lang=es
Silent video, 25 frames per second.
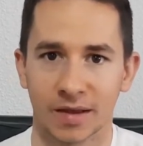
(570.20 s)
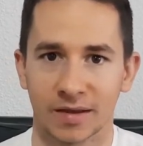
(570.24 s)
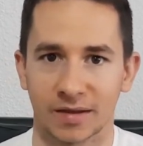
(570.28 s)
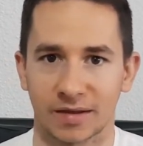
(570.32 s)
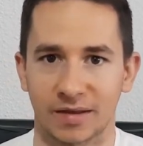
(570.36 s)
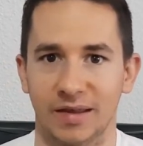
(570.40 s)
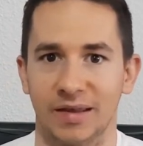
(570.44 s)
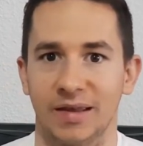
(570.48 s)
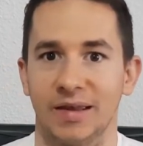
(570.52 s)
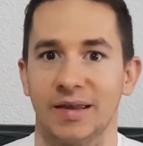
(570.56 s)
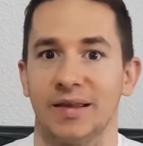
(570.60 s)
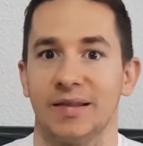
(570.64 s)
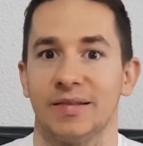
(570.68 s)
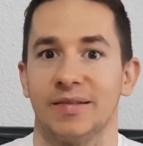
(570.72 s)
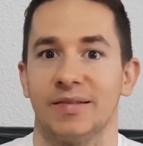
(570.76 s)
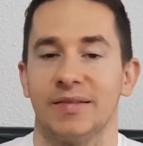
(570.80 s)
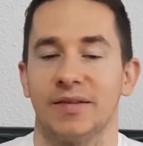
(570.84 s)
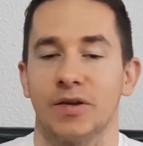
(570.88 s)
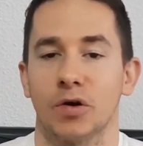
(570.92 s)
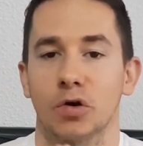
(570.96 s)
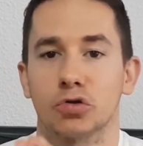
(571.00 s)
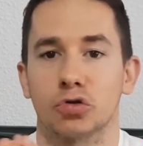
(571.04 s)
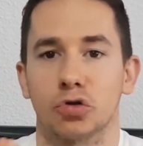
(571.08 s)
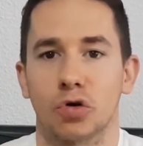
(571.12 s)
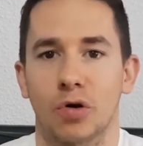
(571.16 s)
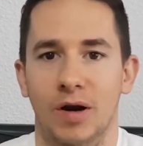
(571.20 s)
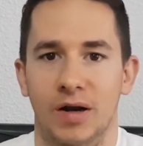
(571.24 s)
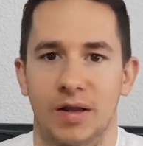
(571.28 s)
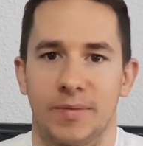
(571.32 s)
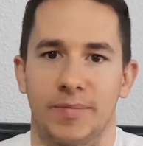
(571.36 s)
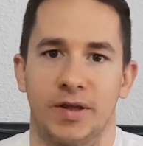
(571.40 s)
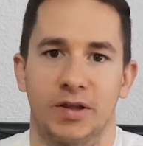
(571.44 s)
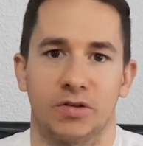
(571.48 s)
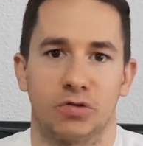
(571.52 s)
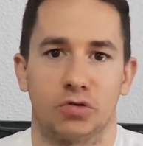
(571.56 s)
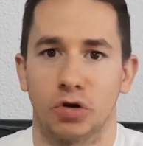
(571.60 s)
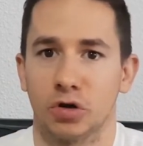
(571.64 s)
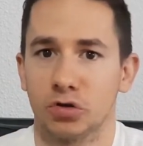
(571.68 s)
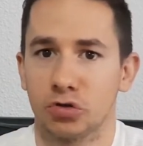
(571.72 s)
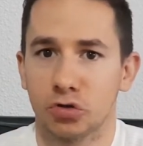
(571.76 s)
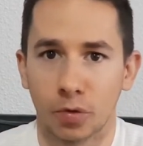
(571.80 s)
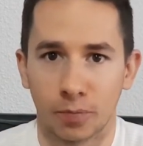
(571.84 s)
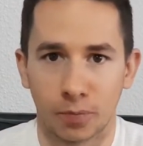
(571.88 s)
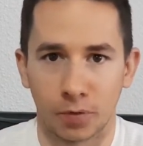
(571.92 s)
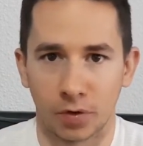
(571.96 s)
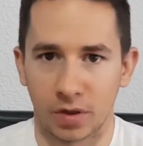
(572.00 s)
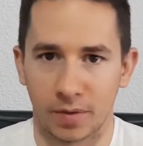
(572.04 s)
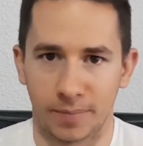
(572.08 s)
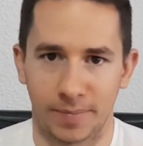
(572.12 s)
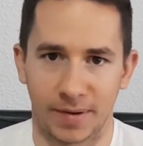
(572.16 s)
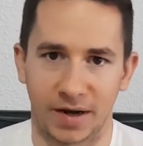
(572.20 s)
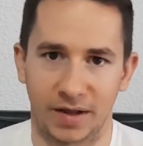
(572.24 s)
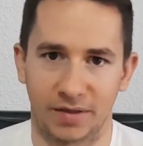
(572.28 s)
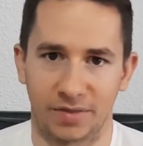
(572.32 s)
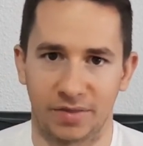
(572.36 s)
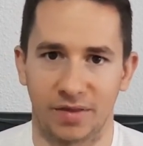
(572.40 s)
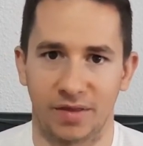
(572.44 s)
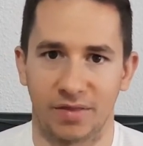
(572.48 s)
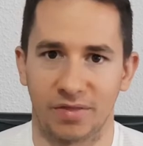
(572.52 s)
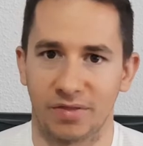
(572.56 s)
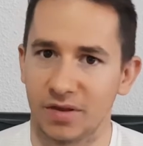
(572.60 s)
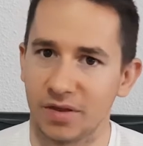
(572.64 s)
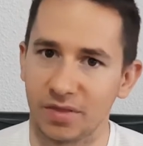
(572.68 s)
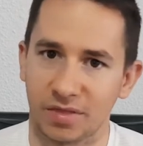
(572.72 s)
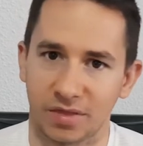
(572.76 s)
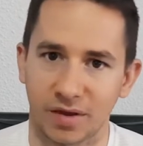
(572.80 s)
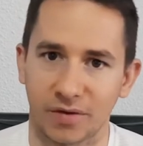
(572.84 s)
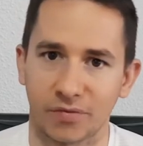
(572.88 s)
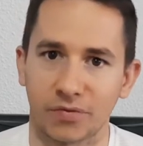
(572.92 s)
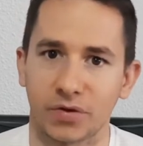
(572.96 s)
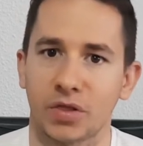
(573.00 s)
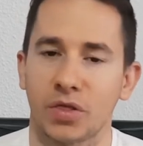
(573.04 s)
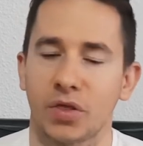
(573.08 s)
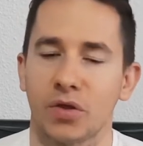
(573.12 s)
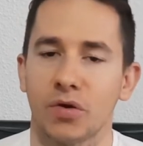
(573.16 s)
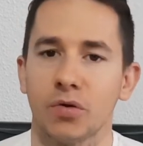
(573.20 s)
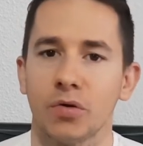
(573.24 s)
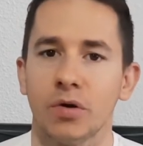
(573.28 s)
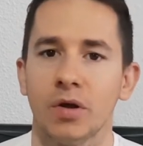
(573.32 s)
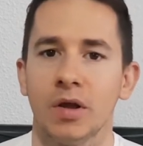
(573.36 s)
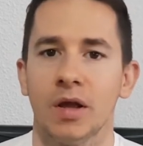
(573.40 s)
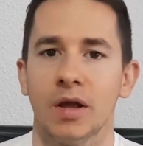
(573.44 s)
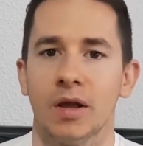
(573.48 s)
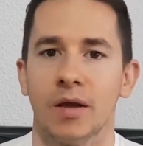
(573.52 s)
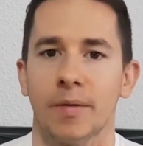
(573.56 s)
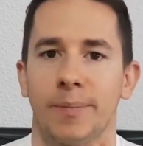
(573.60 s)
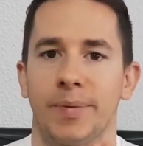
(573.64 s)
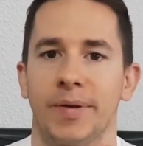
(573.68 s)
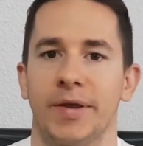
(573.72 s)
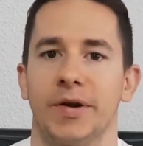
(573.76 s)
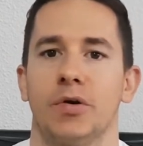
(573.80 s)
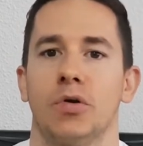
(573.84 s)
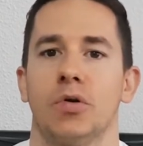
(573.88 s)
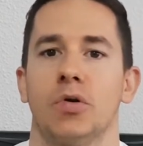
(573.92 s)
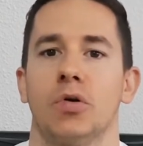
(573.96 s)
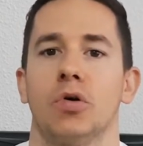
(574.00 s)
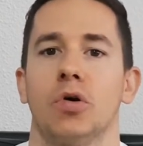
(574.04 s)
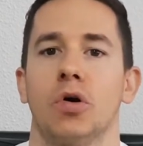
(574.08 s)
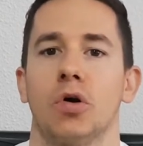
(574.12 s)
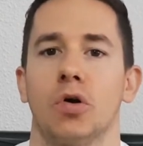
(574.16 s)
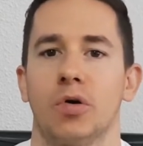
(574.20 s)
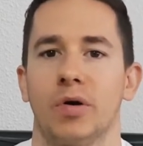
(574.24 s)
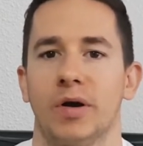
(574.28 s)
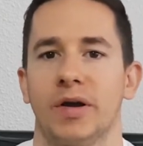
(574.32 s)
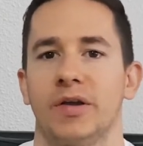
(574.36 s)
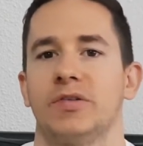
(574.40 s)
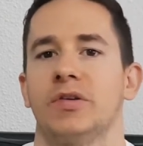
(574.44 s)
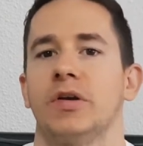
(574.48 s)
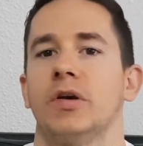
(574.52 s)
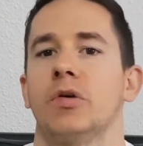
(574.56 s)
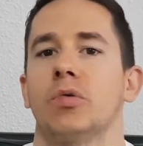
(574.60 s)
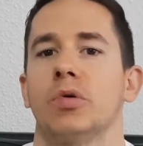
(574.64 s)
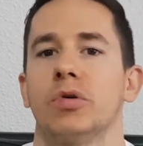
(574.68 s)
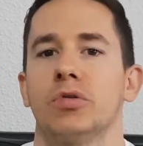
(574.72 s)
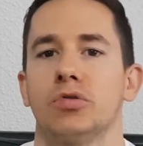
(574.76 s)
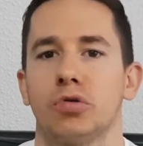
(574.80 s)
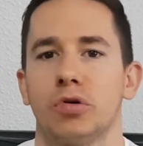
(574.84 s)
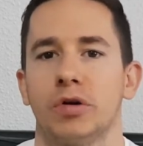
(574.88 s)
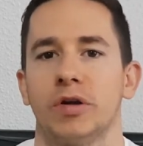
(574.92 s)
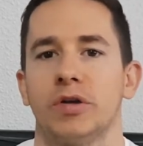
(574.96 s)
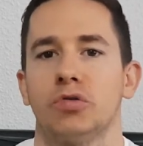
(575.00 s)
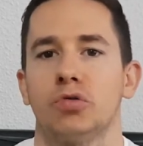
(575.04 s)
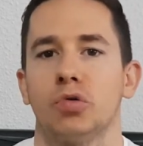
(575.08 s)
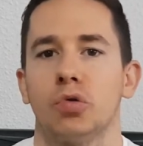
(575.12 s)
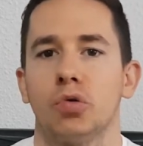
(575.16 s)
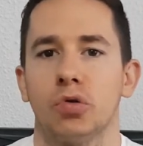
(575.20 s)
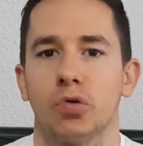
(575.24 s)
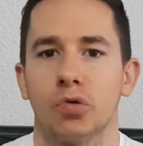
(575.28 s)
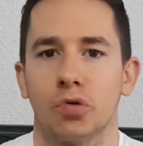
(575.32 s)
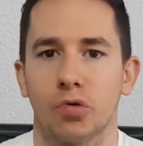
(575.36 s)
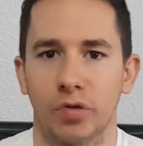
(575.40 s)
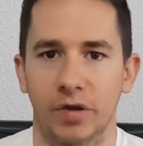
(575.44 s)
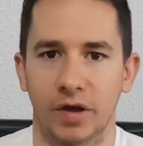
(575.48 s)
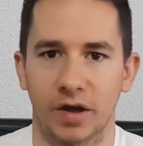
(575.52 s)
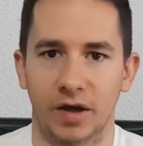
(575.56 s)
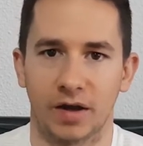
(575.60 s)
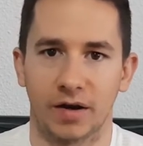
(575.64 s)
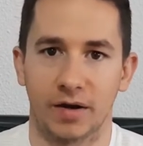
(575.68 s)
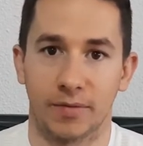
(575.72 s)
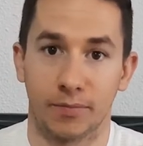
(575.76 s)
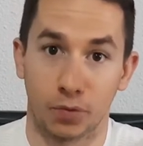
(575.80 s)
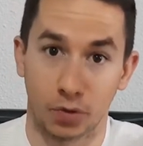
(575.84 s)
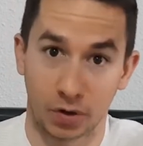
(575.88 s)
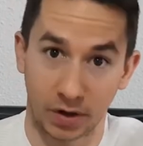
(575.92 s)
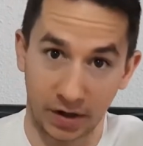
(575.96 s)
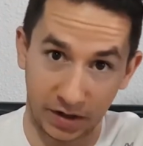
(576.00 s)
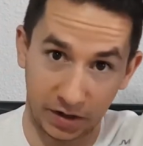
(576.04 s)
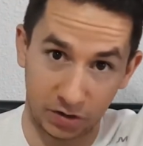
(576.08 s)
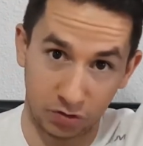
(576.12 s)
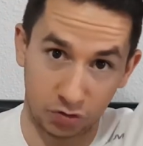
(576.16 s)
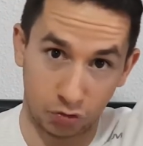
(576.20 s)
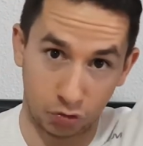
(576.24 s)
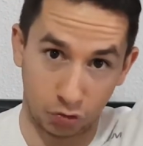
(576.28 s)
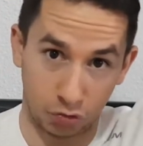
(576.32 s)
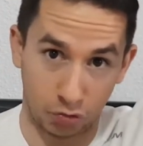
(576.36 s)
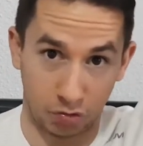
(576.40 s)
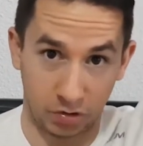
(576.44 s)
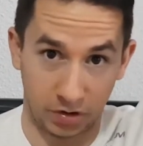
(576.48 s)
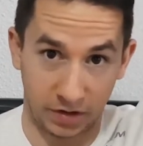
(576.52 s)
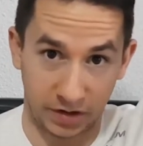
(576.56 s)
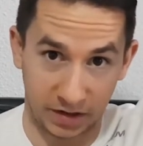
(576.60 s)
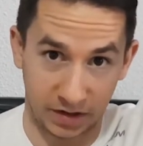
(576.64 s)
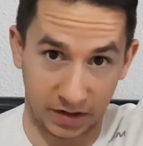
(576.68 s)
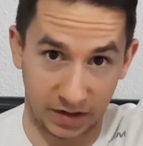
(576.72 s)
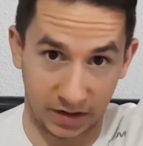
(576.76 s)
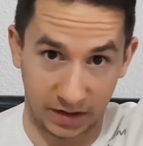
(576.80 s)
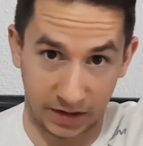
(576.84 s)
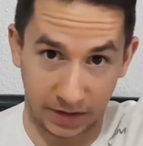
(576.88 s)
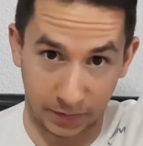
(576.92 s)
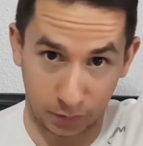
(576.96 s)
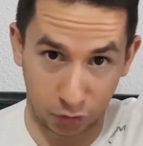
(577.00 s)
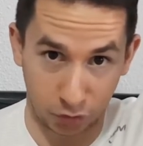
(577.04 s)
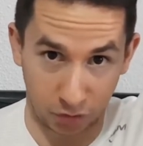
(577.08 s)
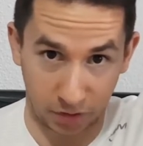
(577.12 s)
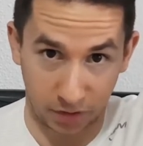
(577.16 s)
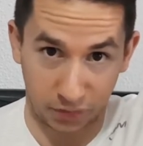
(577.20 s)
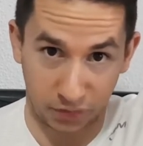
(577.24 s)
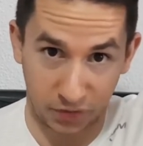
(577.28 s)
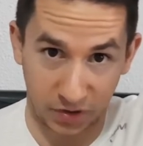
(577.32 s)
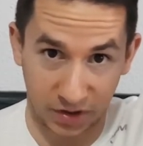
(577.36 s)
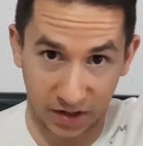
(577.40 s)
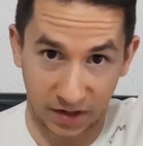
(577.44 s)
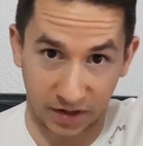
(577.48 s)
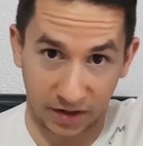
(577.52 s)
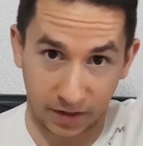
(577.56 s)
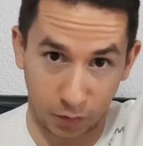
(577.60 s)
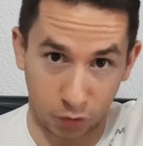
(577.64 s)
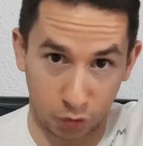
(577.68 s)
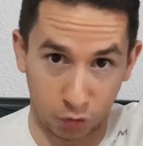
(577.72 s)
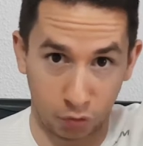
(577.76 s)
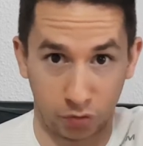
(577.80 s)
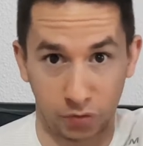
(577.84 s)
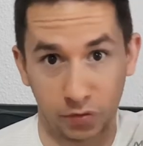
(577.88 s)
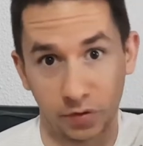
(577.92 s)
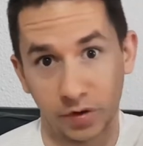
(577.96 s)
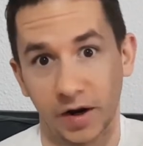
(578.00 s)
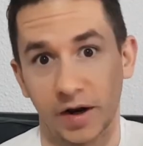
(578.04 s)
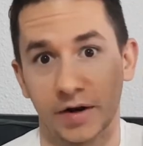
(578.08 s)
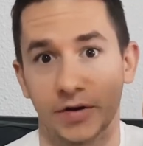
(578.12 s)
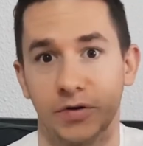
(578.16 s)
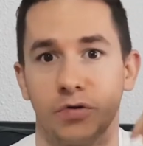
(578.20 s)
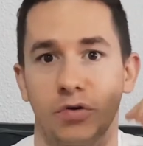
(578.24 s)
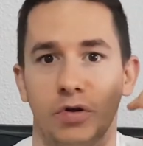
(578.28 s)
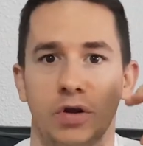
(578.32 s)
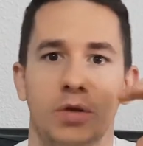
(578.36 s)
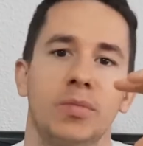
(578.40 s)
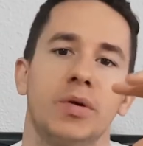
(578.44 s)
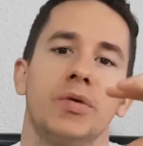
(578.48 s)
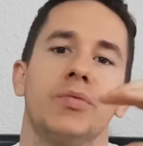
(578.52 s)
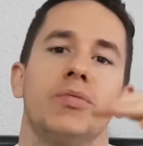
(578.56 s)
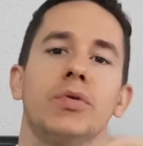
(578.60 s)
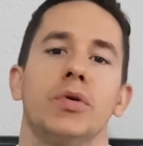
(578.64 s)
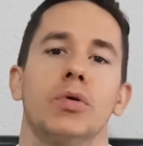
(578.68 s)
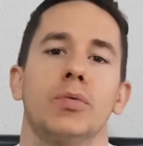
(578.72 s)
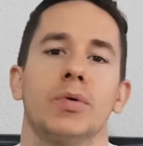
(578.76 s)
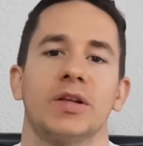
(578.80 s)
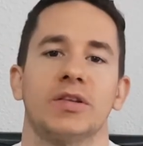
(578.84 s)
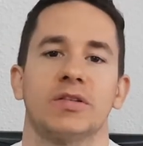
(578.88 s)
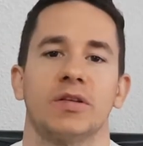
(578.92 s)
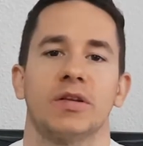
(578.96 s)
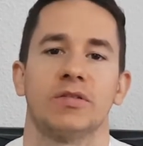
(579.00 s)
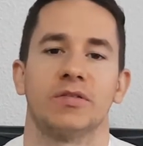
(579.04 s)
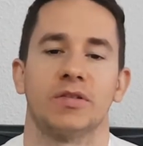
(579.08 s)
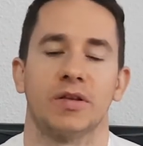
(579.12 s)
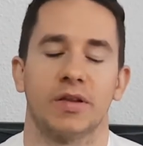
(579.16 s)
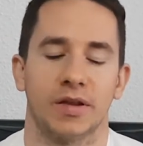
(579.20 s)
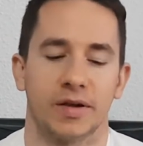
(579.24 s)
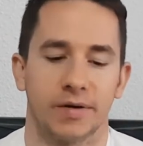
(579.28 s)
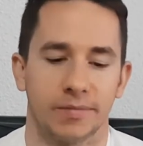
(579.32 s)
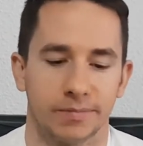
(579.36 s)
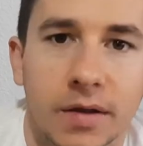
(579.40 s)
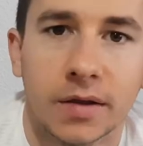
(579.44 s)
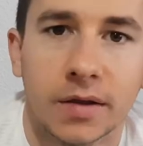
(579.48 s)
que de otros alimentos. Esto puede parecer ciencia ficción, pero no lo es. Si encuentro el estudio, lo dejaré por ahí. Yo lo leí en el libro de Fitness Revolucionario y me fío bastante de él.